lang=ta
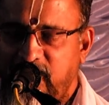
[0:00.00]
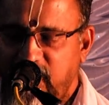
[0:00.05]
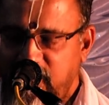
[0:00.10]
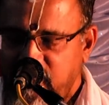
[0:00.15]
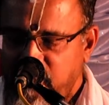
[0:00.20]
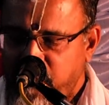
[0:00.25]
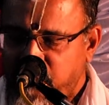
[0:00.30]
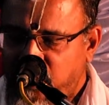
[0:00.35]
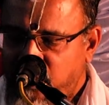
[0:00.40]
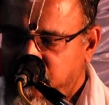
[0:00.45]

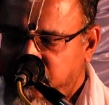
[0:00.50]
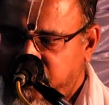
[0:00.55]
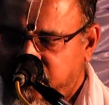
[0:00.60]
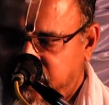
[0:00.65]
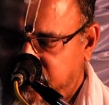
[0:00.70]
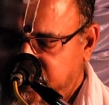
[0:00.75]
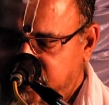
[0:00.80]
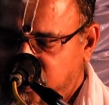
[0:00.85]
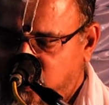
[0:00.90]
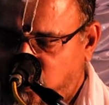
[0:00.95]
இந்த மாமி
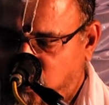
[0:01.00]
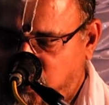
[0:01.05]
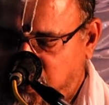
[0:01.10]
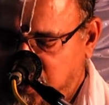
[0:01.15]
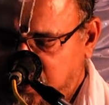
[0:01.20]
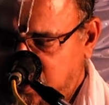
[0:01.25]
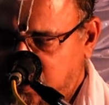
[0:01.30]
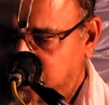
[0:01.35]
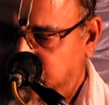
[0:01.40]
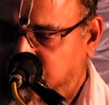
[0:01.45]
கையில்
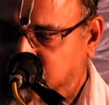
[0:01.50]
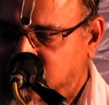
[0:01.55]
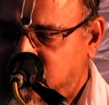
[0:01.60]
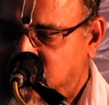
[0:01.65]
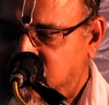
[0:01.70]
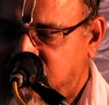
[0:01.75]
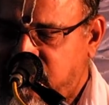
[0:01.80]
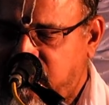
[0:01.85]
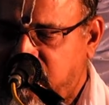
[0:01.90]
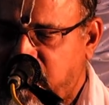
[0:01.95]
குழந்தை
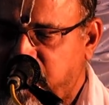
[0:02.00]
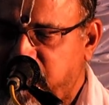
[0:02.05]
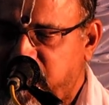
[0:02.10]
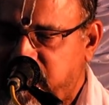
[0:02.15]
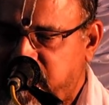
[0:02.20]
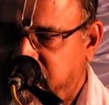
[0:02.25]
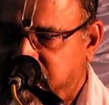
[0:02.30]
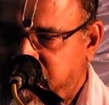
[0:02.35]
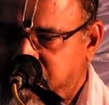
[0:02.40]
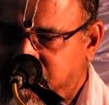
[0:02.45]
பிறந்திருக்கிற
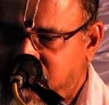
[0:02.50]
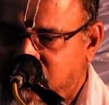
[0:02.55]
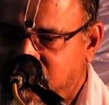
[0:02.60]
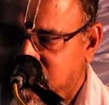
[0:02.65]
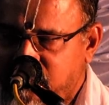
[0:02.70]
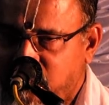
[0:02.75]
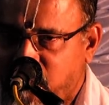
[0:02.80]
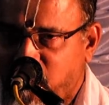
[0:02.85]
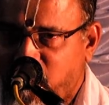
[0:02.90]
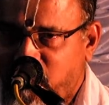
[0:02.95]
மாதிரியும்
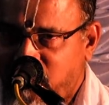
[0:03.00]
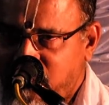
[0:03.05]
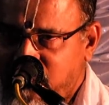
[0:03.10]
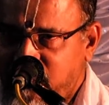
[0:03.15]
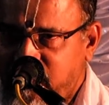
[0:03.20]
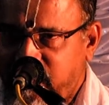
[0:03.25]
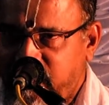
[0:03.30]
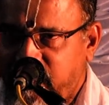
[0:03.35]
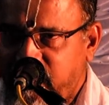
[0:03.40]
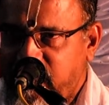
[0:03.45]
அந்த
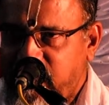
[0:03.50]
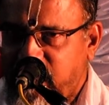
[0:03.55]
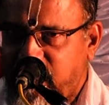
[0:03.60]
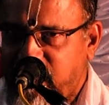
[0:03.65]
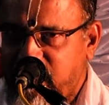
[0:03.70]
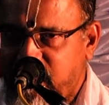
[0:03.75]
குழந்தையே